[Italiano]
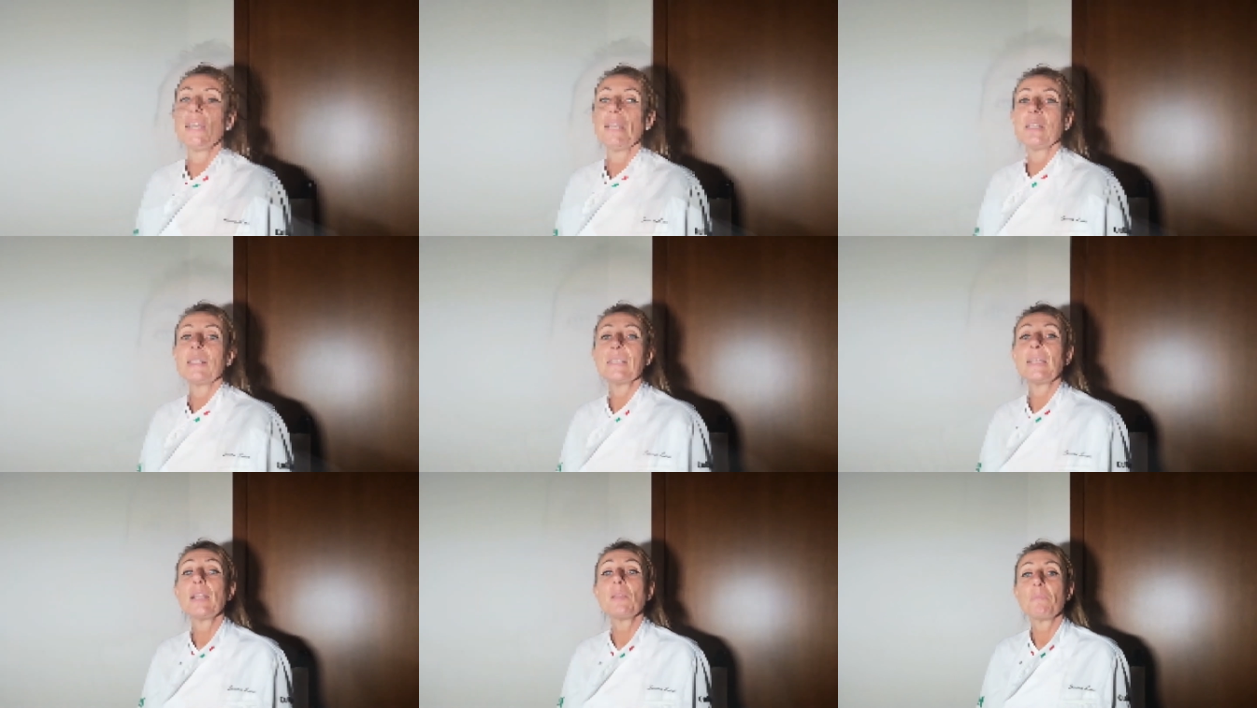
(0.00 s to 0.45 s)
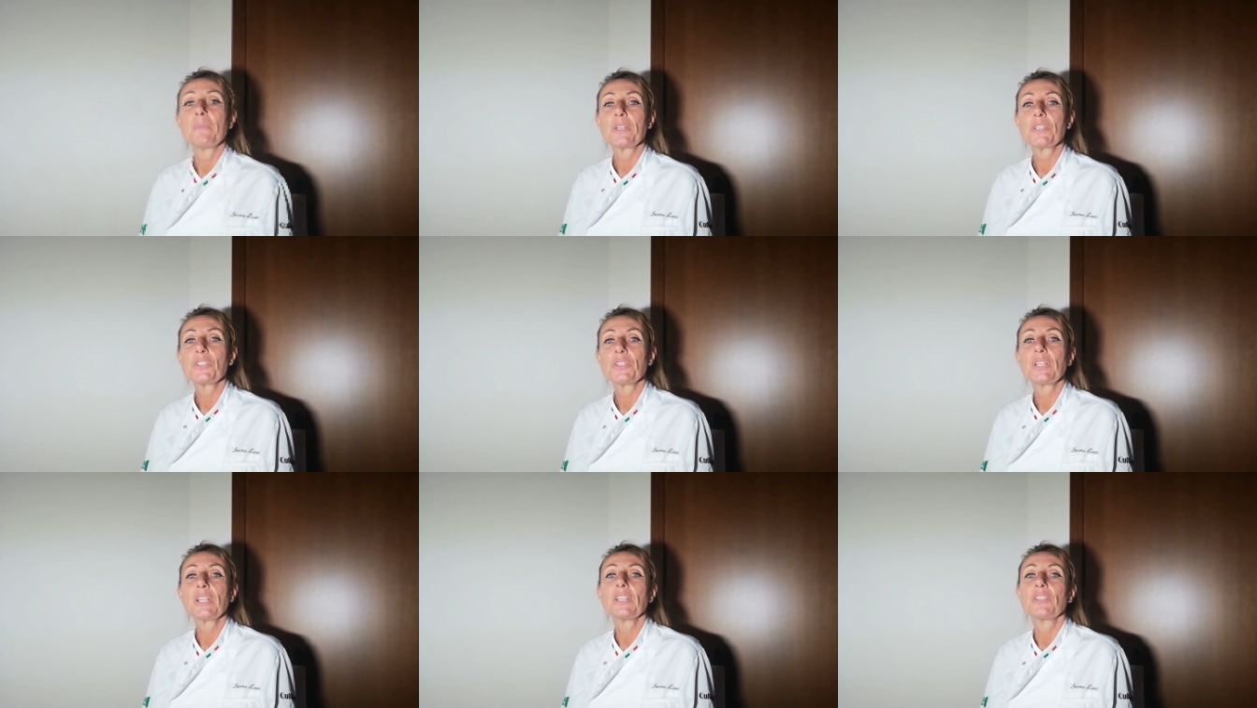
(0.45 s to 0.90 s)
Se le
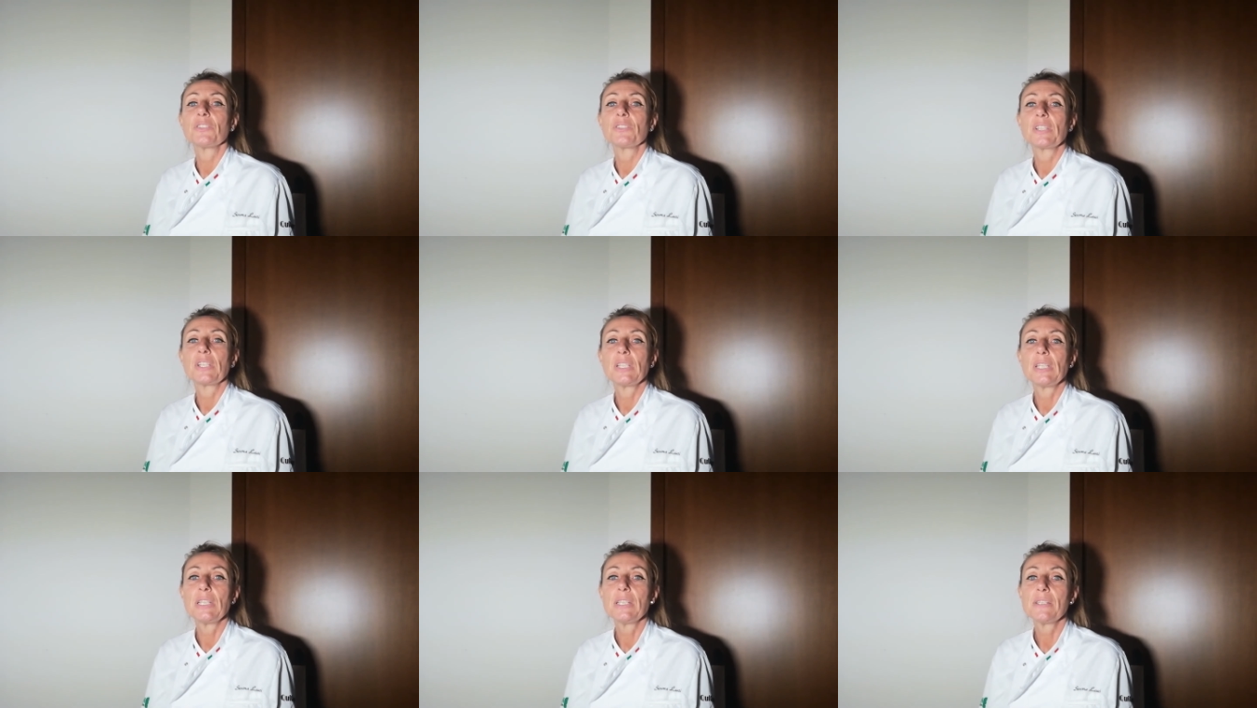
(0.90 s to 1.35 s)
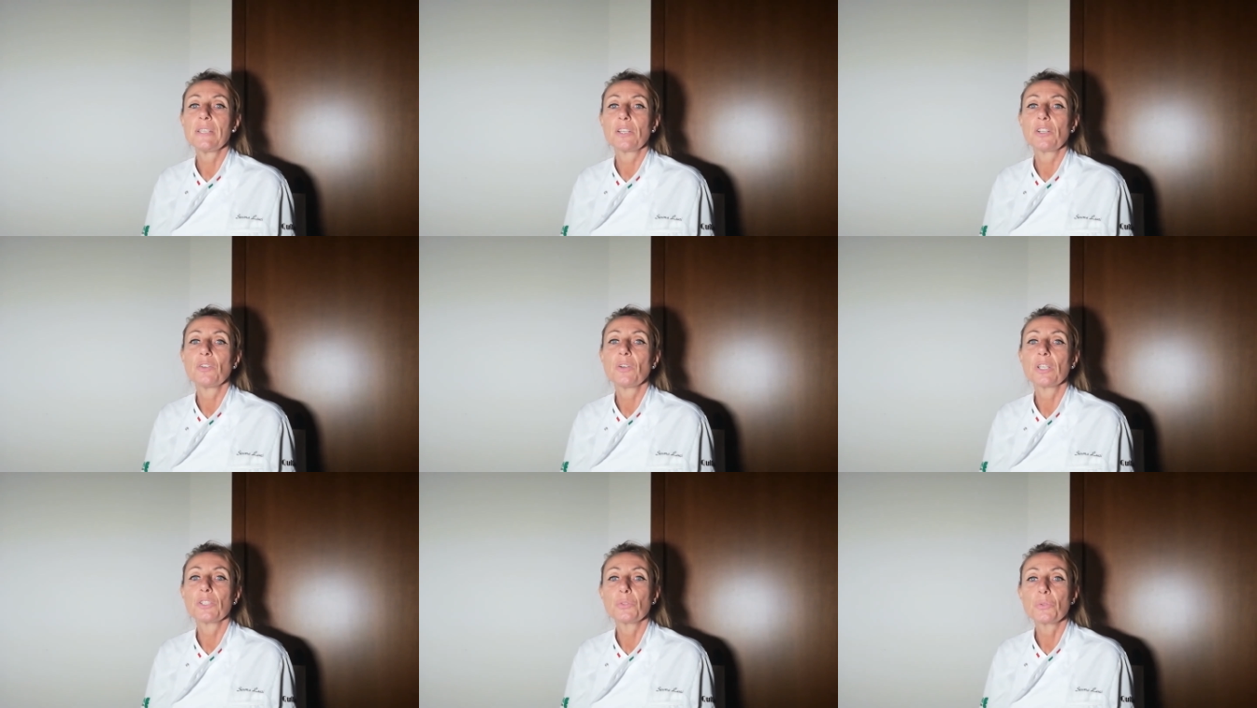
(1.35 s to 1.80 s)
persone non
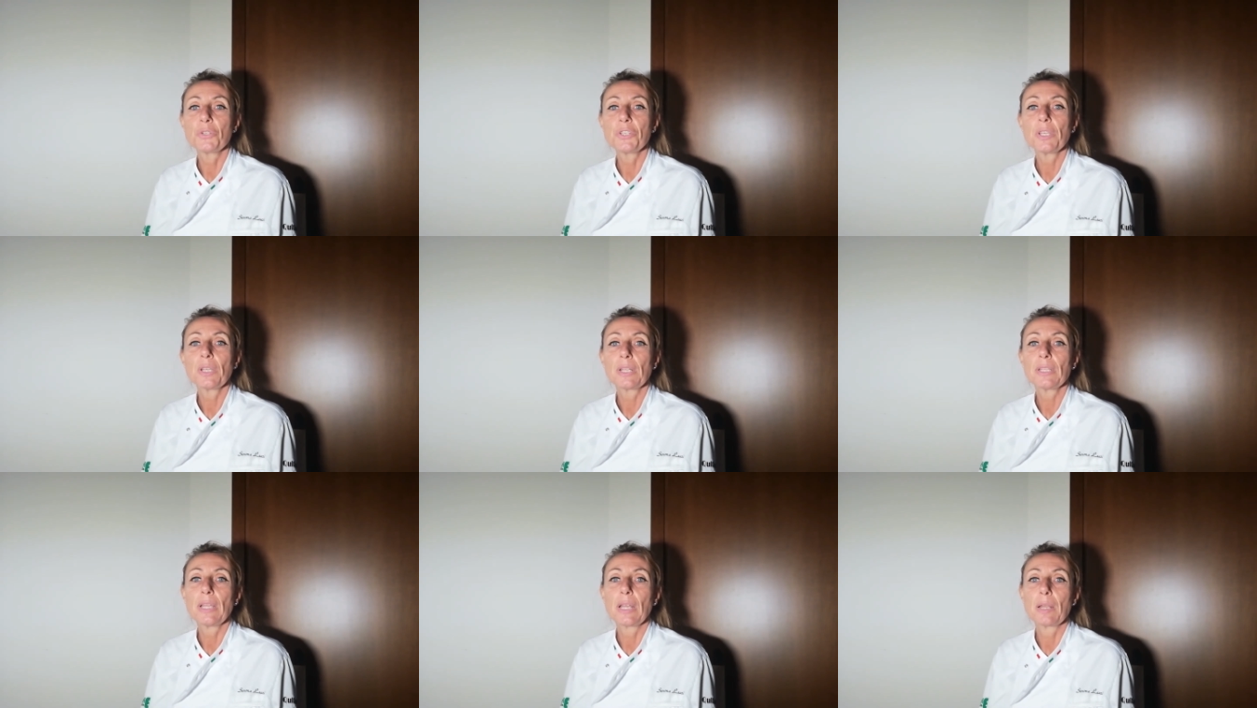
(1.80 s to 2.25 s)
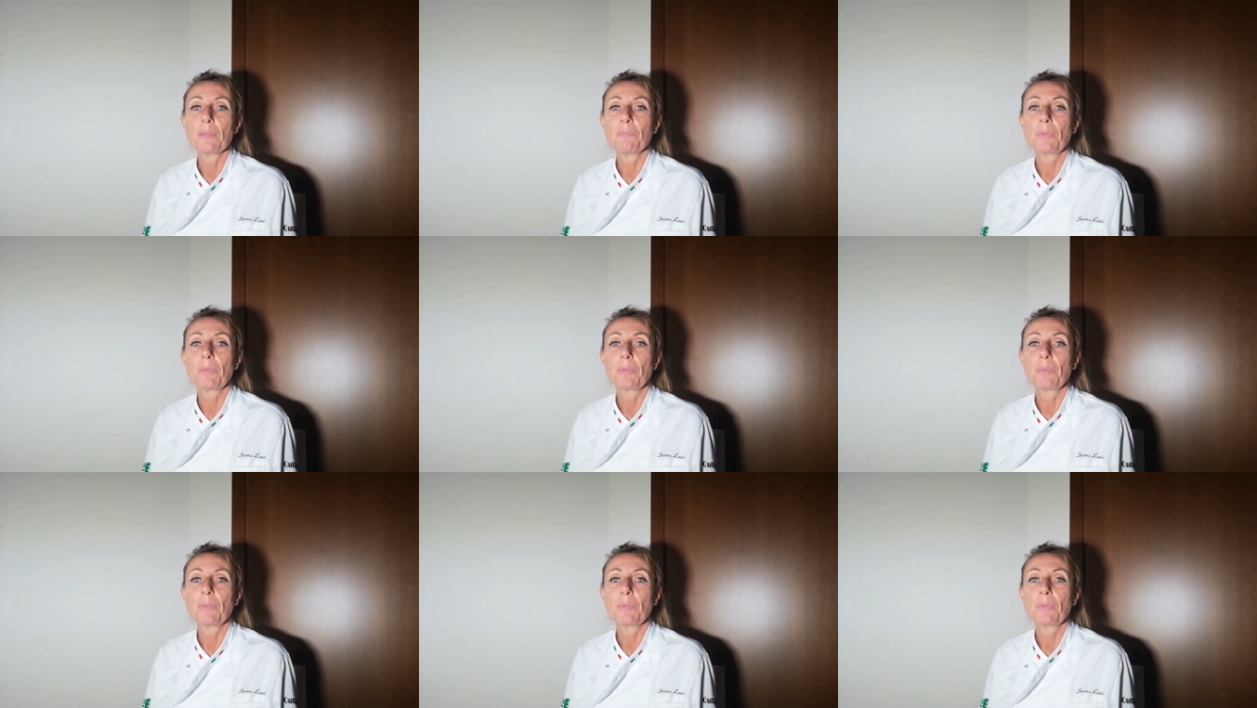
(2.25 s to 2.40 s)
iniziano ad uscire dalle